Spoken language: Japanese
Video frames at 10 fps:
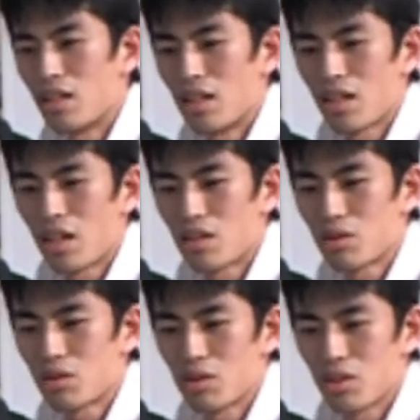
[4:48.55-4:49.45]
で
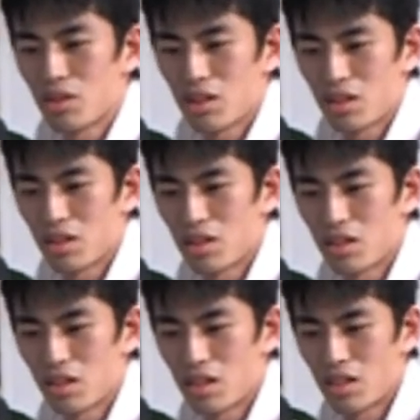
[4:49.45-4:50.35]
軽く
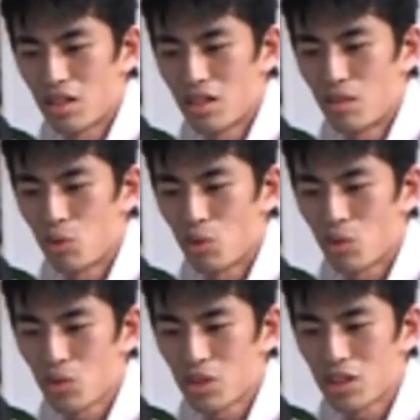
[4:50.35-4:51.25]
デモ
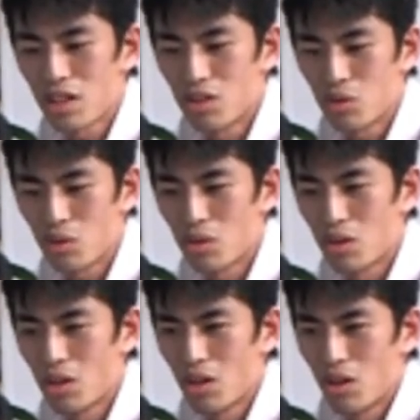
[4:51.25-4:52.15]
をしたいと
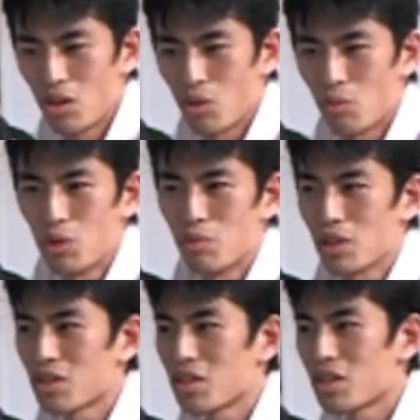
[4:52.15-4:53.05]
思い
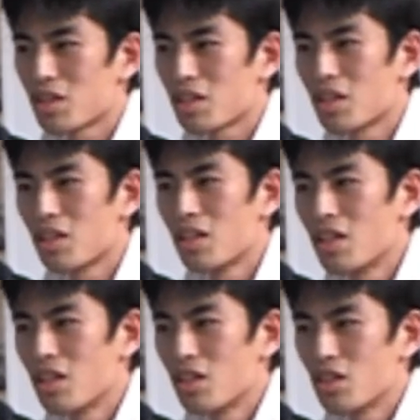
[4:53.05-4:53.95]
ます
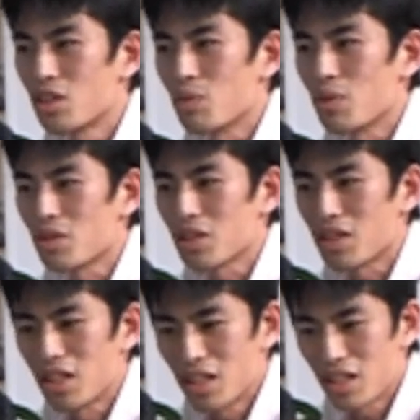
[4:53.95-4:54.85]
ちょっと待ってくだ
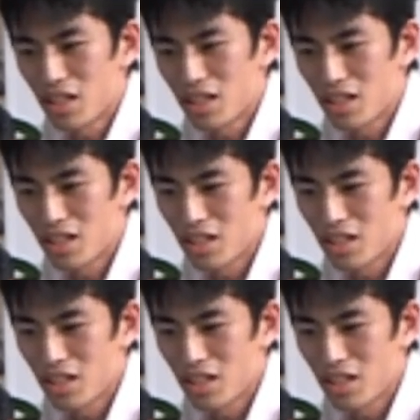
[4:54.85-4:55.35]
さいね